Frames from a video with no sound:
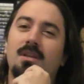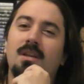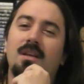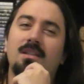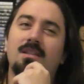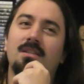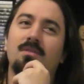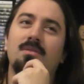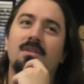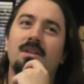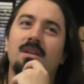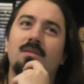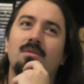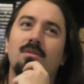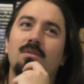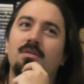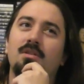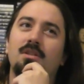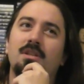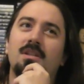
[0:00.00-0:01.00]
ah, c'est une
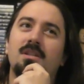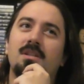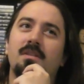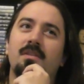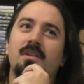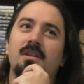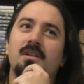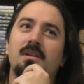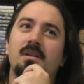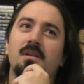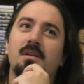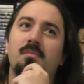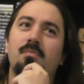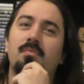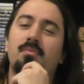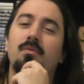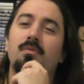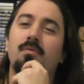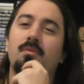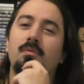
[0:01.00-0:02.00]
technologie que j'avais
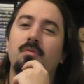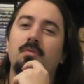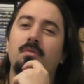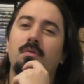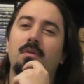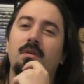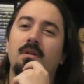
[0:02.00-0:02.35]
plus vue,